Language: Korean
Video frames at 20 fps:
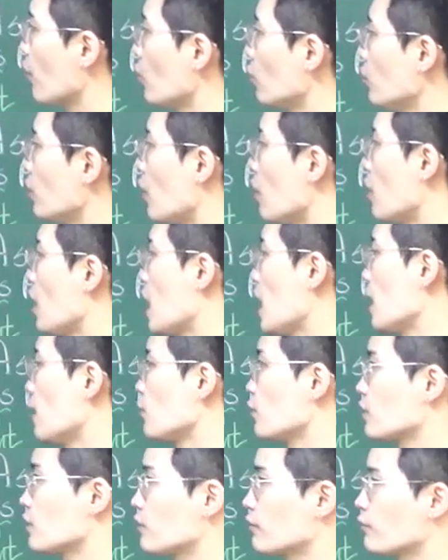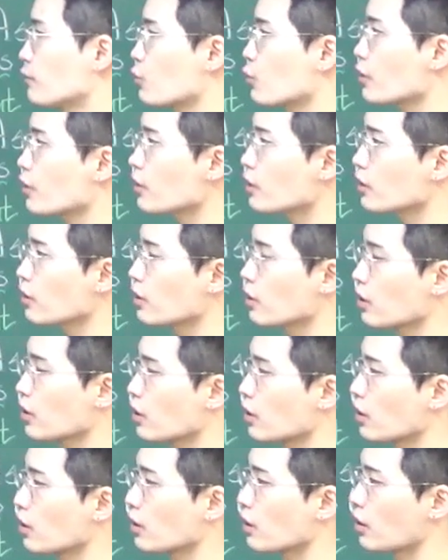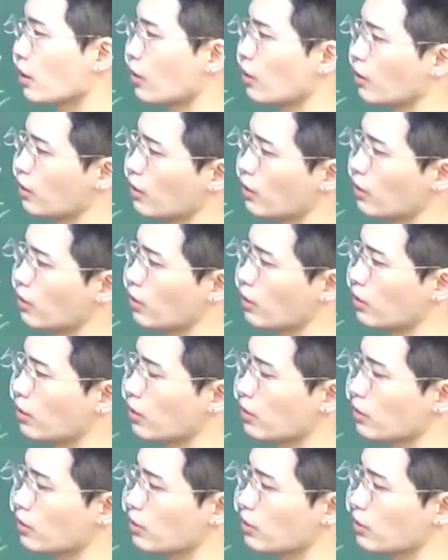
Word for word: bought a house for 어,